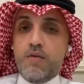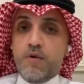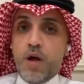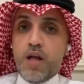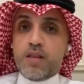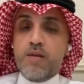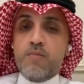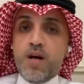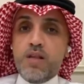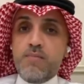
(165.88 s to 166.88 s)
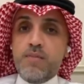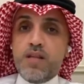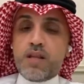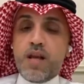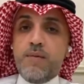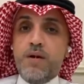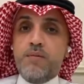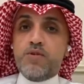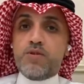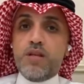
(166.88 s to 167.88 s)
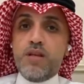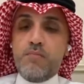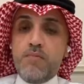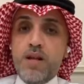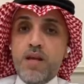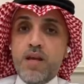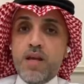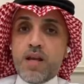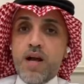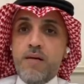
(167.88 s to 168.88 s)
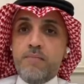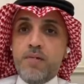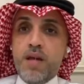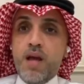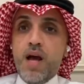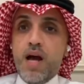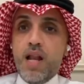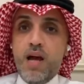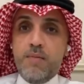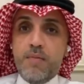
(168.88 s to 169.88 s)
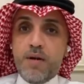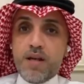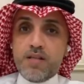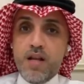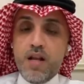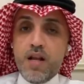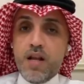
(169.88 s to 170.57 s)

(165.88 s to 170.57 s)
خط المقدمه تتكلم عن موسى ديمبلي ايكامبي اللاعب البرازيلي